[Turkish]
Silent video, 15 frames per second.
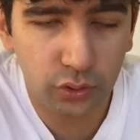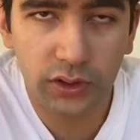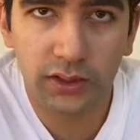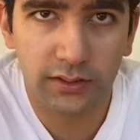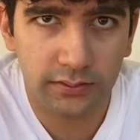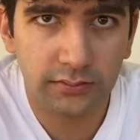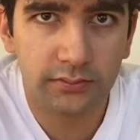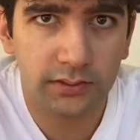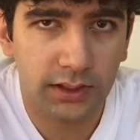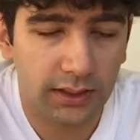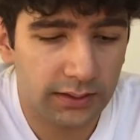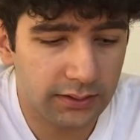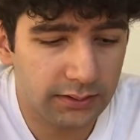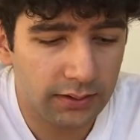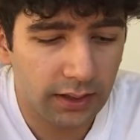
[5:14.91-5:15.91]
Bu da
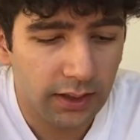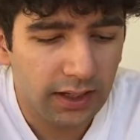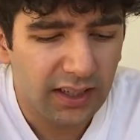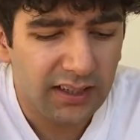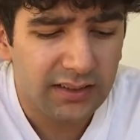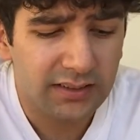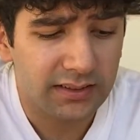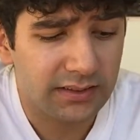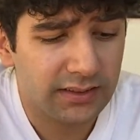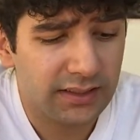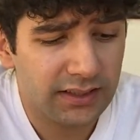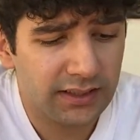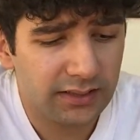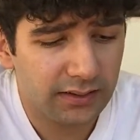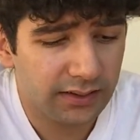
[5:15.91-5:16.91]
rahat. E,
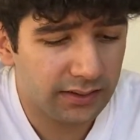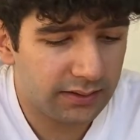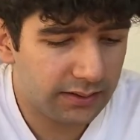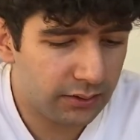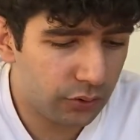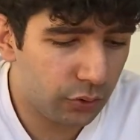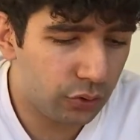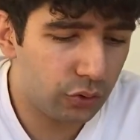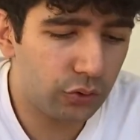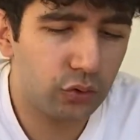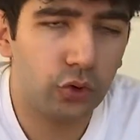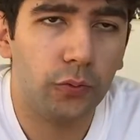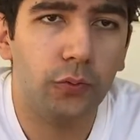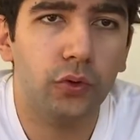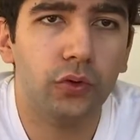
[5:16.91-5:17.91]
tek eksi yönü
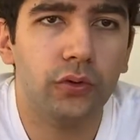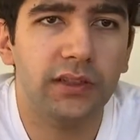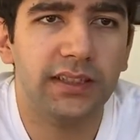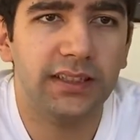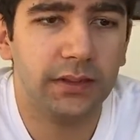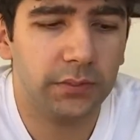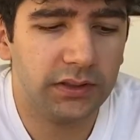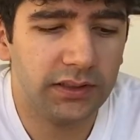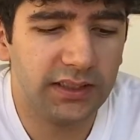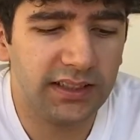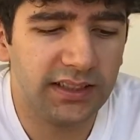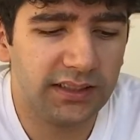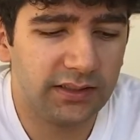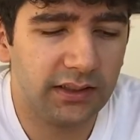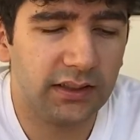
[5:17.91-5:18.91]
topuk kısmının
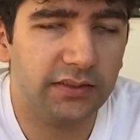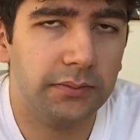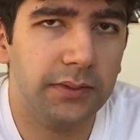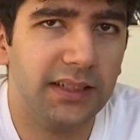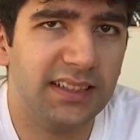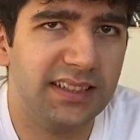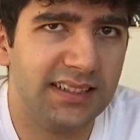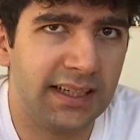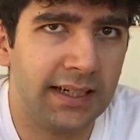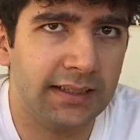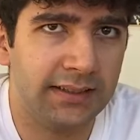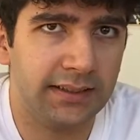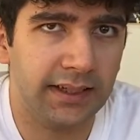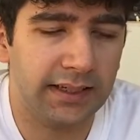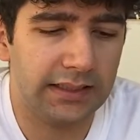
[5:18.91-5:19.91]
iç tarafı biraz
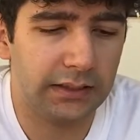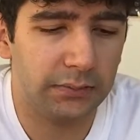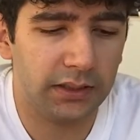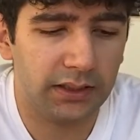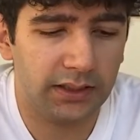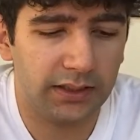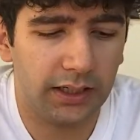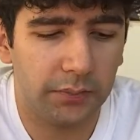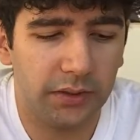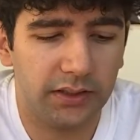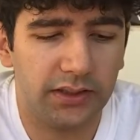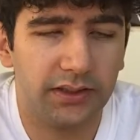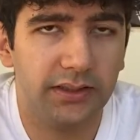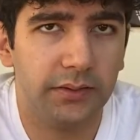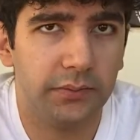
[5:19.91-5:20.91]
sert geldi bana. Ayağıma
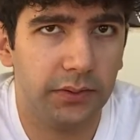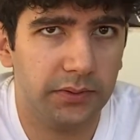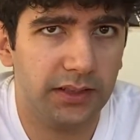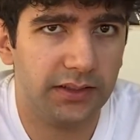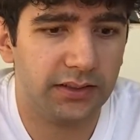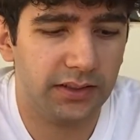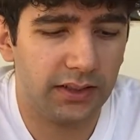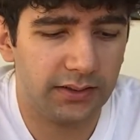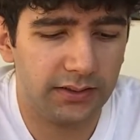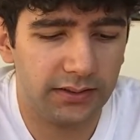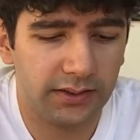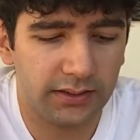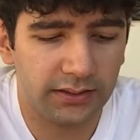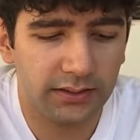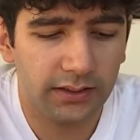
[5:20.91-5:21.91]
giydiğimde biraz rahatsız
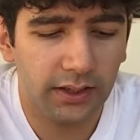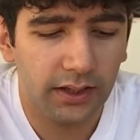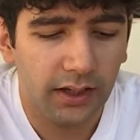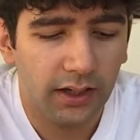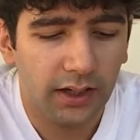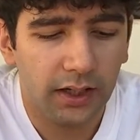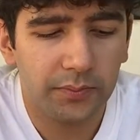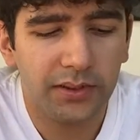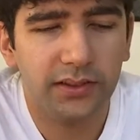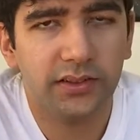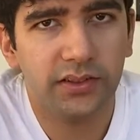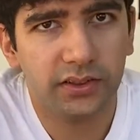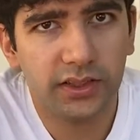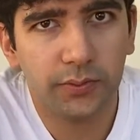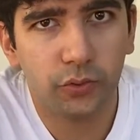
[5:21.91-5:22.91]
etti. Ama
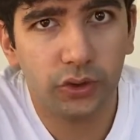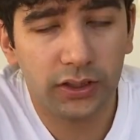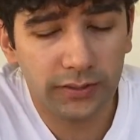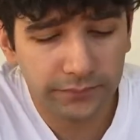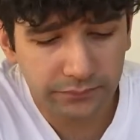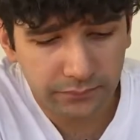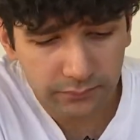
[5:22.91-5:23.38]
alışacağım ona.